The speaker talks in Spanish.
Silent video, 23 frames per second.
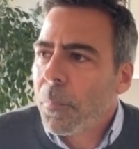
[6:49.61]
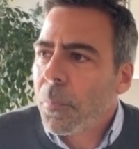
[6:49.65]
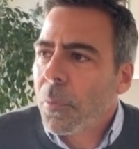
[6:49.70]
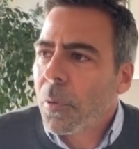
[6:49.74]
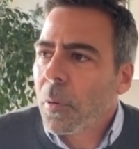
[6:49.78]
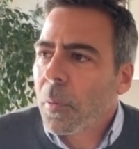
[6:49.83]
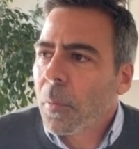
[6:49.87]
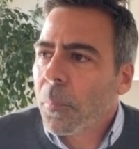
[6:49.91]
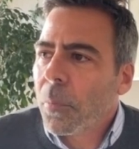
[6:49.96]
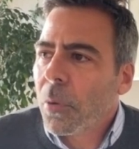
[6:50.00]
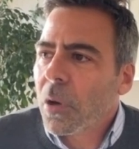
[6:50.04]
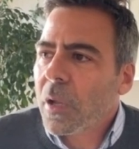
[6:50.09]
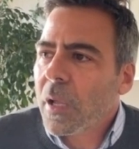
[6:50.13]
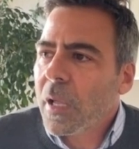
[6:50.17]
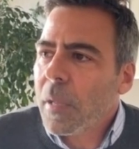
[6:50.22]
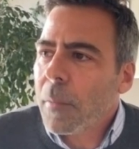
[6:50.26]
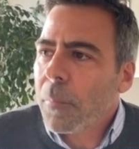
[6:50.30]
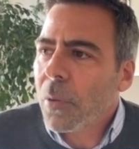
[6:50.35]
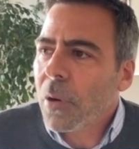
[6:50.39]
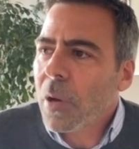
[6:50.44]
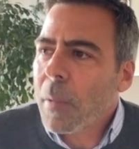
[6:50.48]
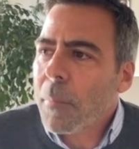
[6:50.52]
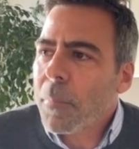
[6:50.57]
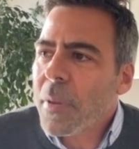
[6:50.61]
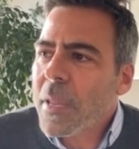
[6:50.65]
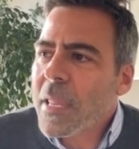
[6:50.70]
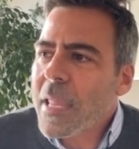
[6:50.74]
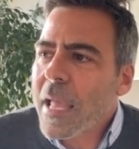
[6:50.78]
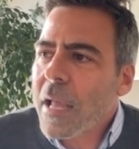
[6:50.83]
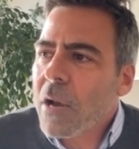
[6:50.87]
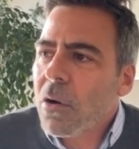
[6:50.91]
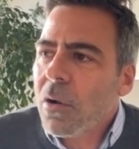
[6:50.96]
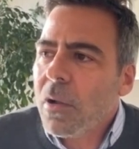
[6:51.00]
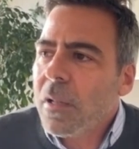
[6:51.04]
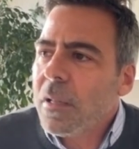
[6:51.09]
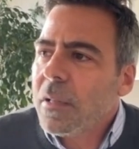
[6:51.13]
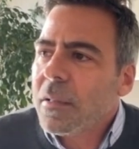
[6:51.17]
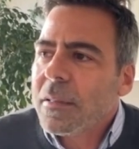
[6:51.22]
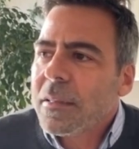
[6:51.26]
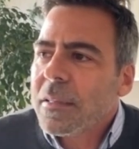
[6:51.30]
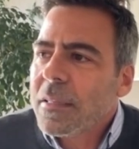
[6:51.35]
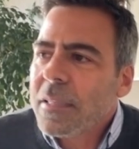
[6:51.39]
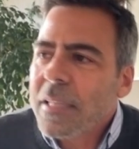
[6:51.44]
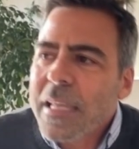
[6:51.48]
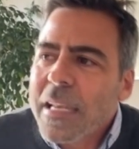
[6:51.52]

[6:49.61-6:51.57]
porque, porque Peñarol